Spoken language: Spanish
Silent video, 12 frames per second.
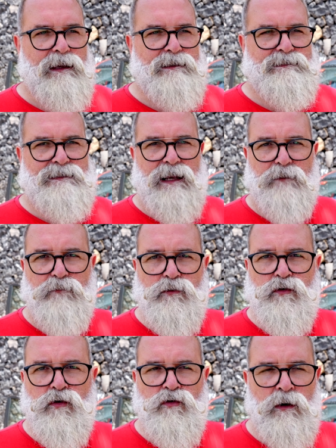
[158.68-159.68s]
Si la
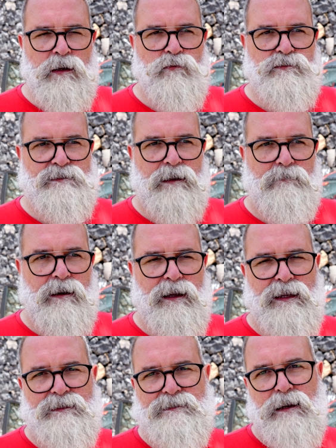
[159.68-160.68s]
foto no le gustaba,
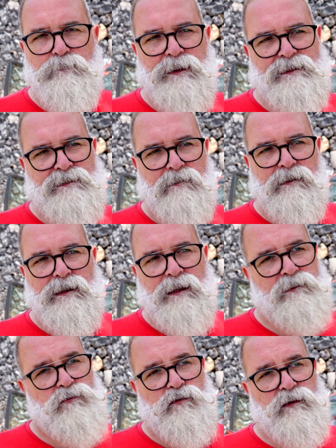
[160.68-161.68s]
es que él pensaba que
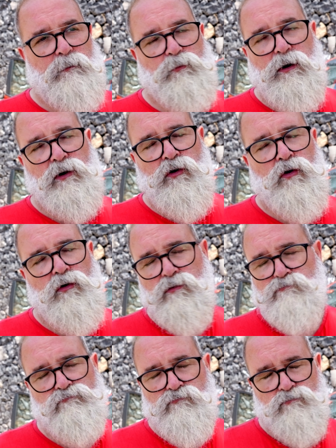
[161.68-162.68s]
entonces, pues no,
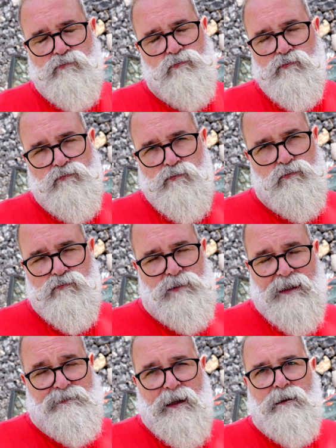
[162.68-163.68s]
mm,
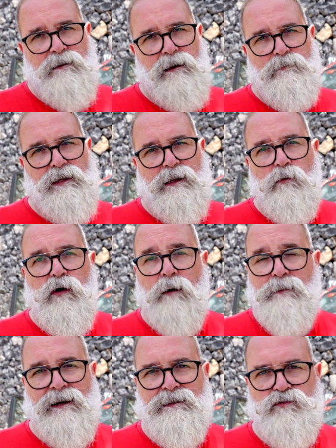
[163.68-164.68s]
ya está, había que
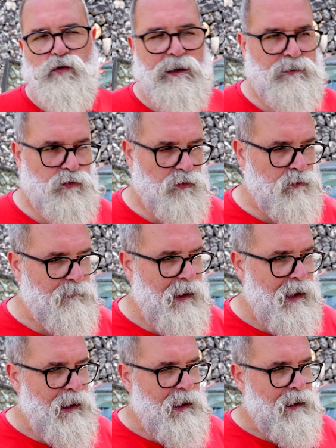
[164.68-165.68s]
cambiar de sujeto. ¿no?
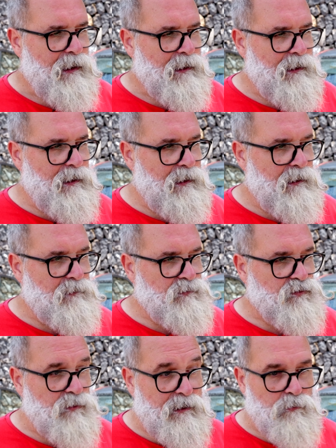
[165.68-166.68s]
Y
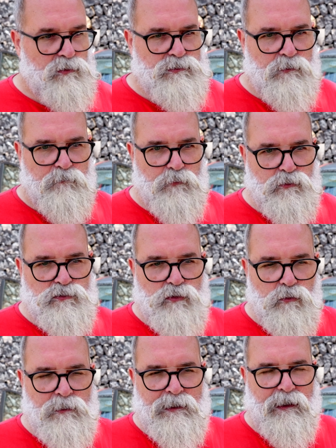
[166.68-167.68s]
su libro son fotos
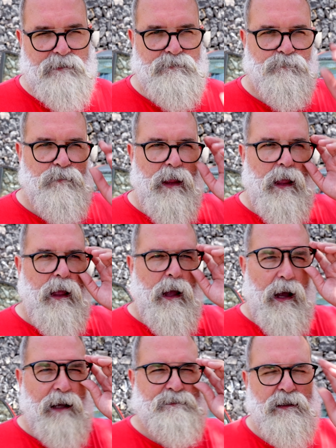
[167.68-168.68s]
únicas.
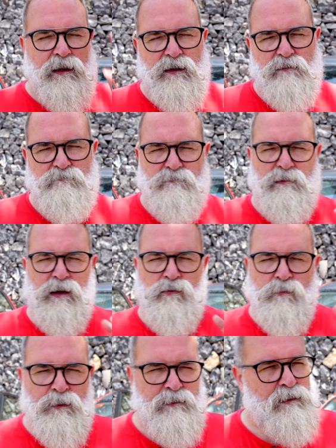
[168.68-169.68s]
Así que en
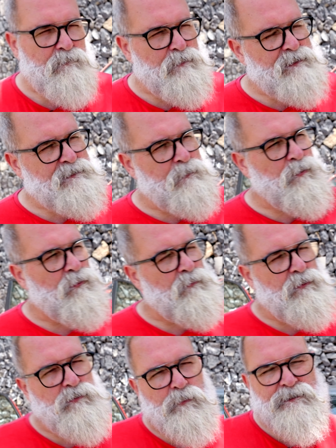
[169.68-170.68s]
un primer
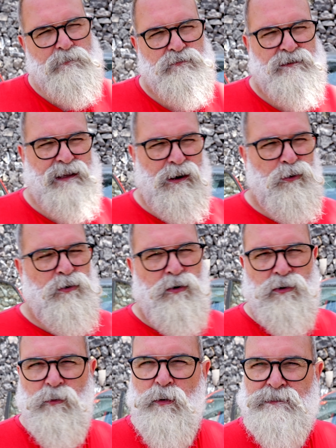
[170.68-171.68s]
principio yo pensé, qué
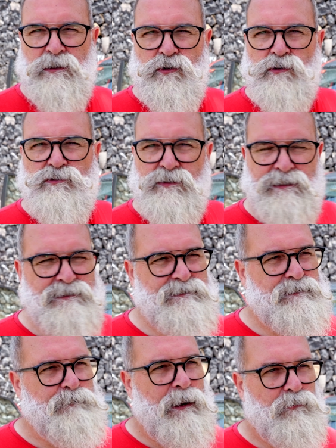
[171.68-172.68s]
loco, no puede ser dos o tres
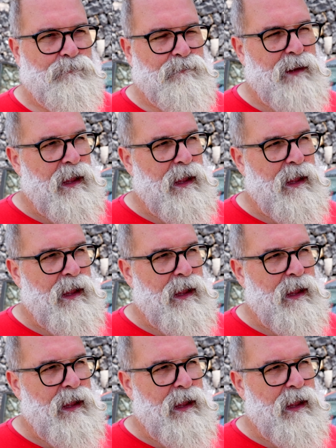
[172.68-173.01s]
disparos.